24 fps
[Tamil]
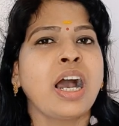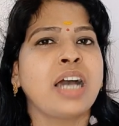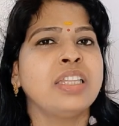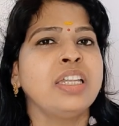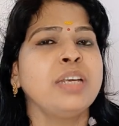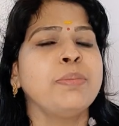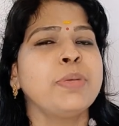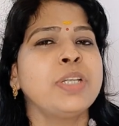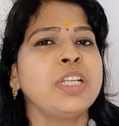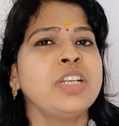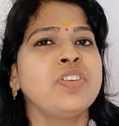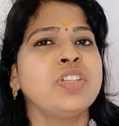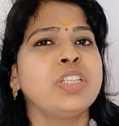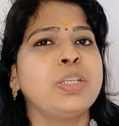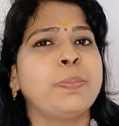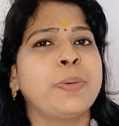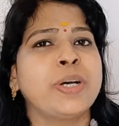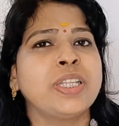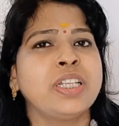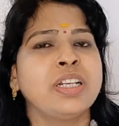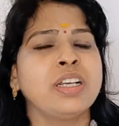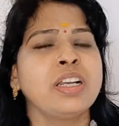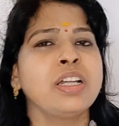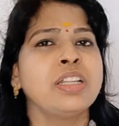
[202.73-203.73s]
அதே மாதிரி வந்து
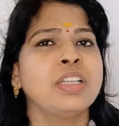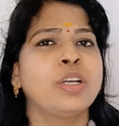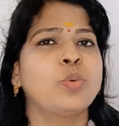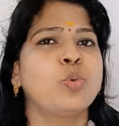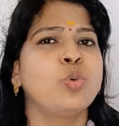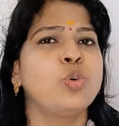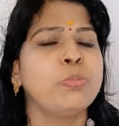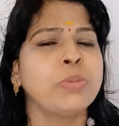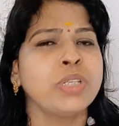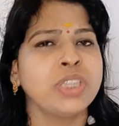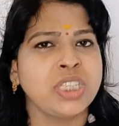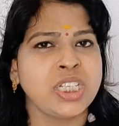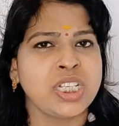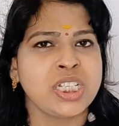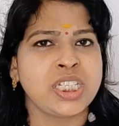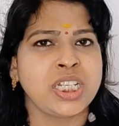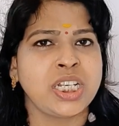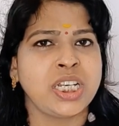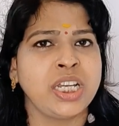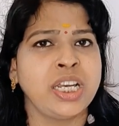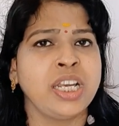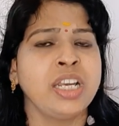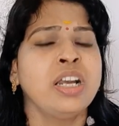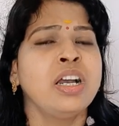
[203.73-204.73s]
பார்த்திங்கன்னா இந்த ஊமத்தை
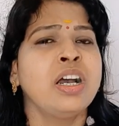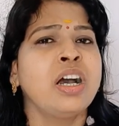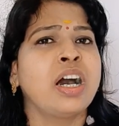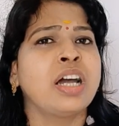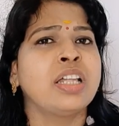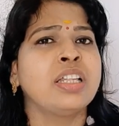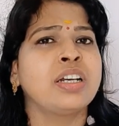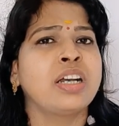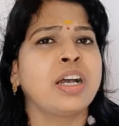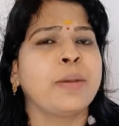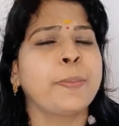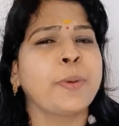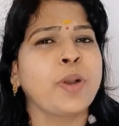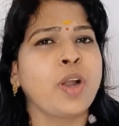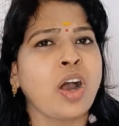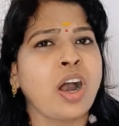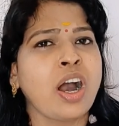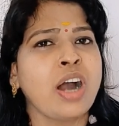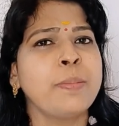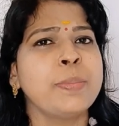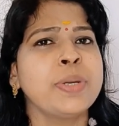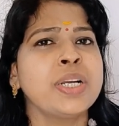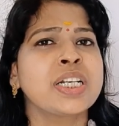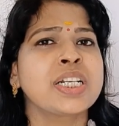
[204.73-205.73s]
செடி அதுக்கப்புறம்
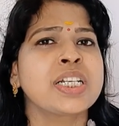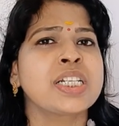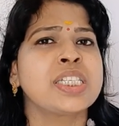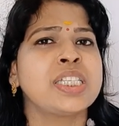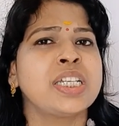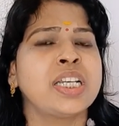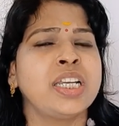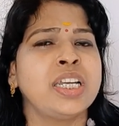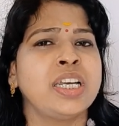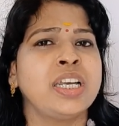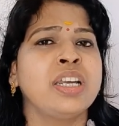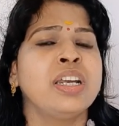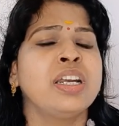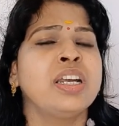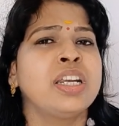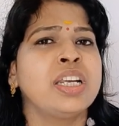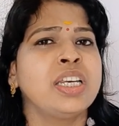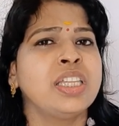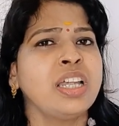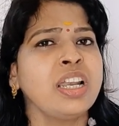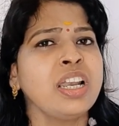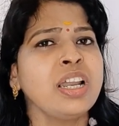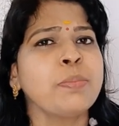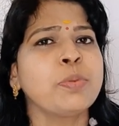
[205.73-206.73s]
ஆமணக்கு செடி
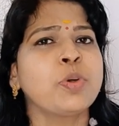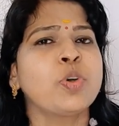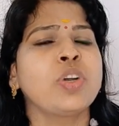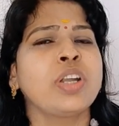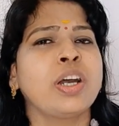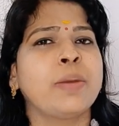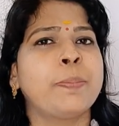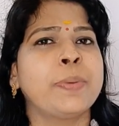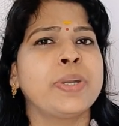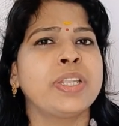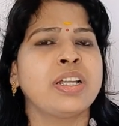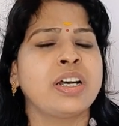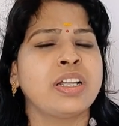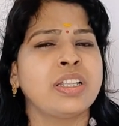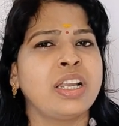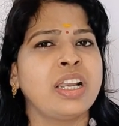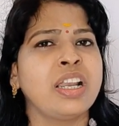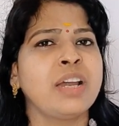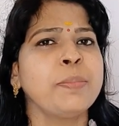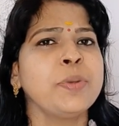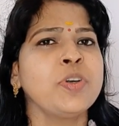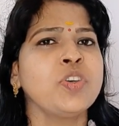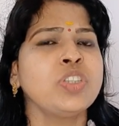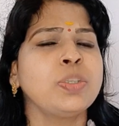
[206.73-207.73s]
இதெல்லாம் கூட அப்படி தான்
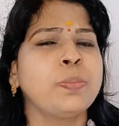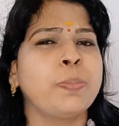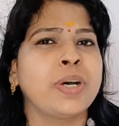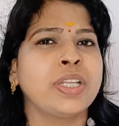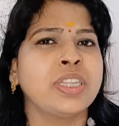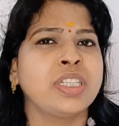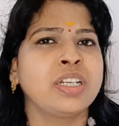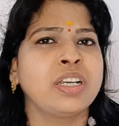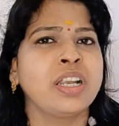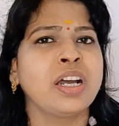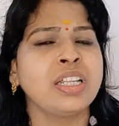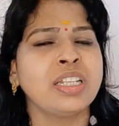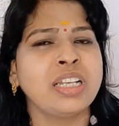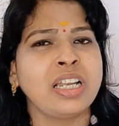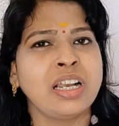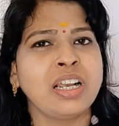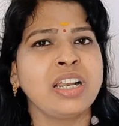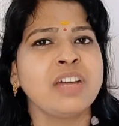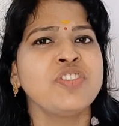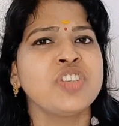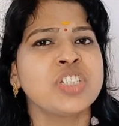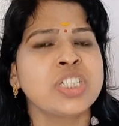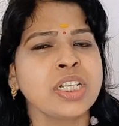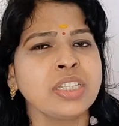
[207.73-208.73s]
அதெல்லாமே வந்து பார்த்திங்கன்னா அதில்
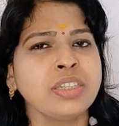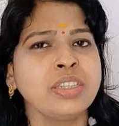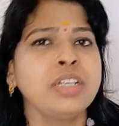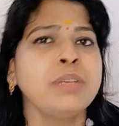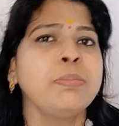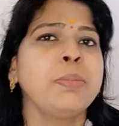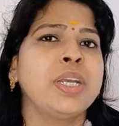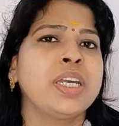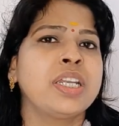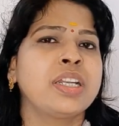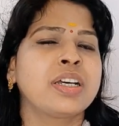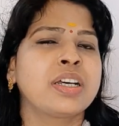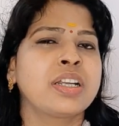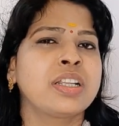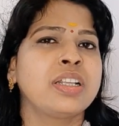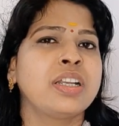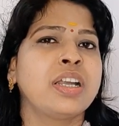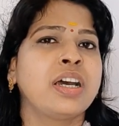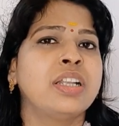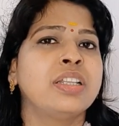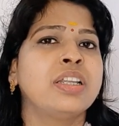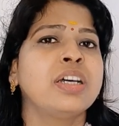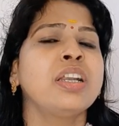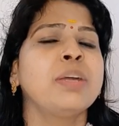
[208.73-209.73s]
எல்லாம் விஷத்தன்மை
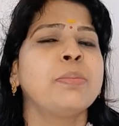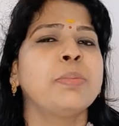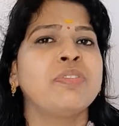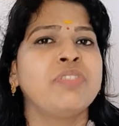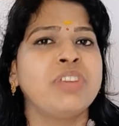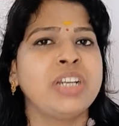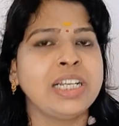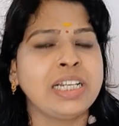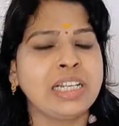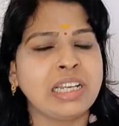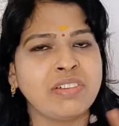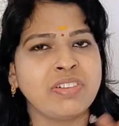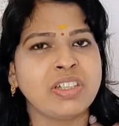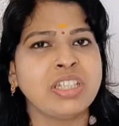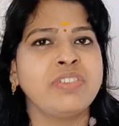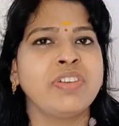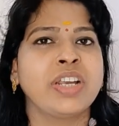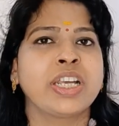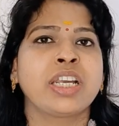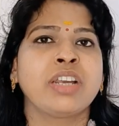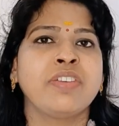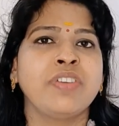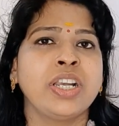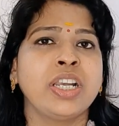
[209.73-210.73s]
இருக்கிறதுனால தான் நம்ம வீட்டில் வந்து
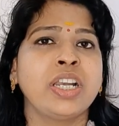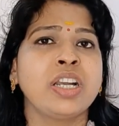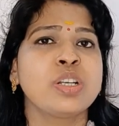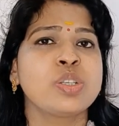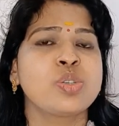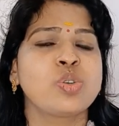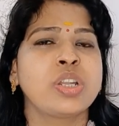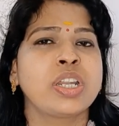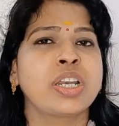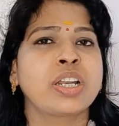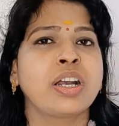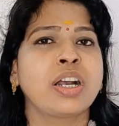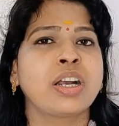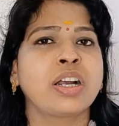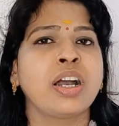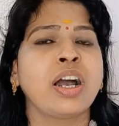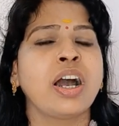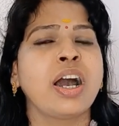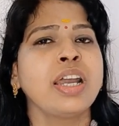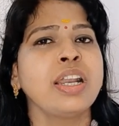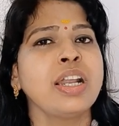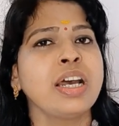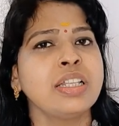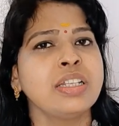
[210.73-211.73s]
வைக்க வேண்டாம்னு சொல்லியிருக்காங்க
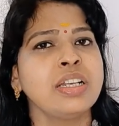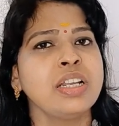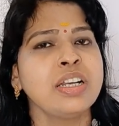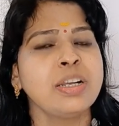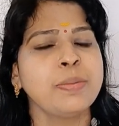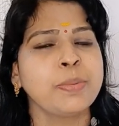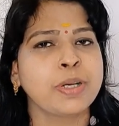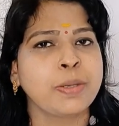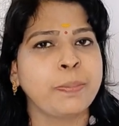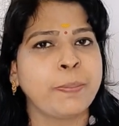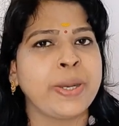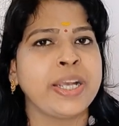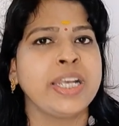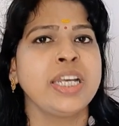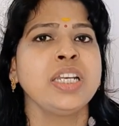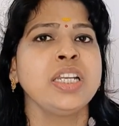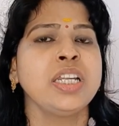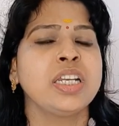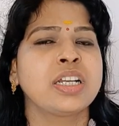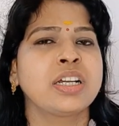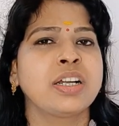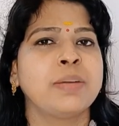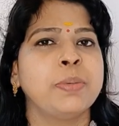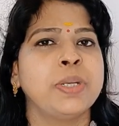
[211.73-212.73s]
ஆனால் அதில் நமக்கு பயன்
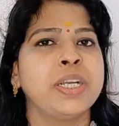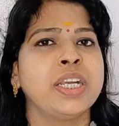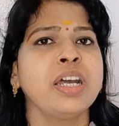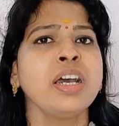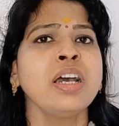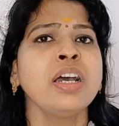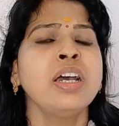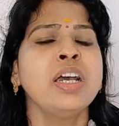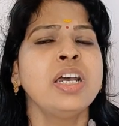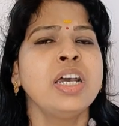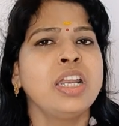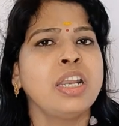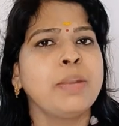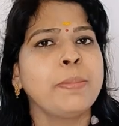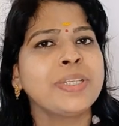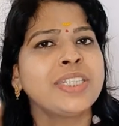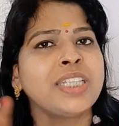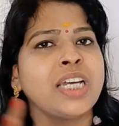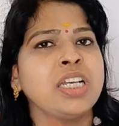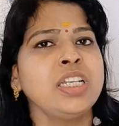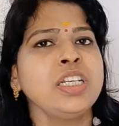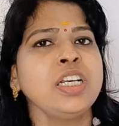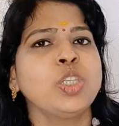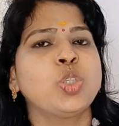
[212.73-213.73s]
இருக்குது அப்படின்னா நம்ம
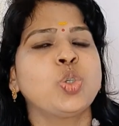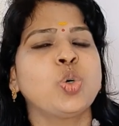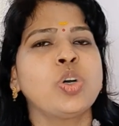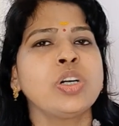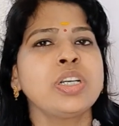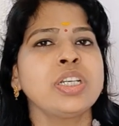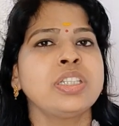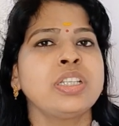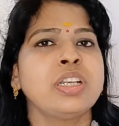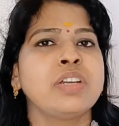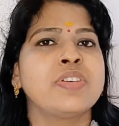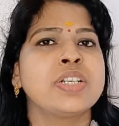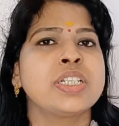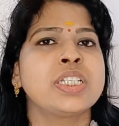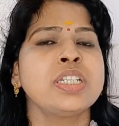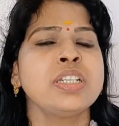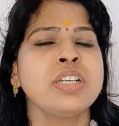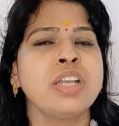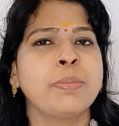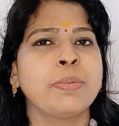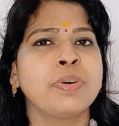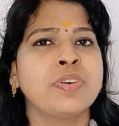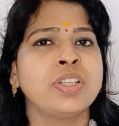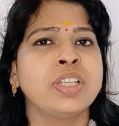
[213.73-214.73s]
தனியாக தோட்டத்தில்
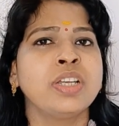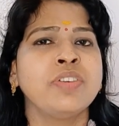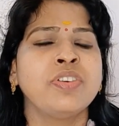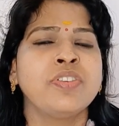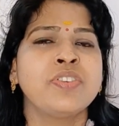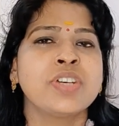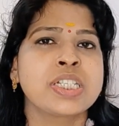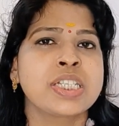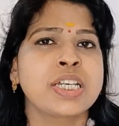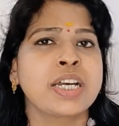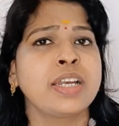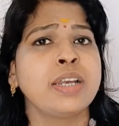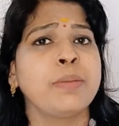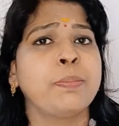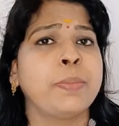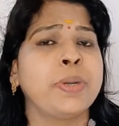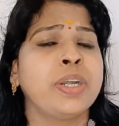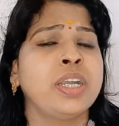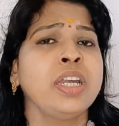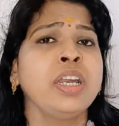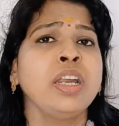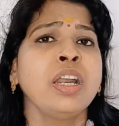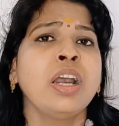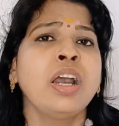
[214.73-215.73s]
வச்சுட்டு நம்ம வந்து விவசாயம்
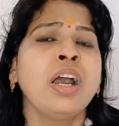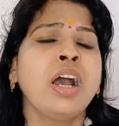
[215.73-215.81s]
பண்ணி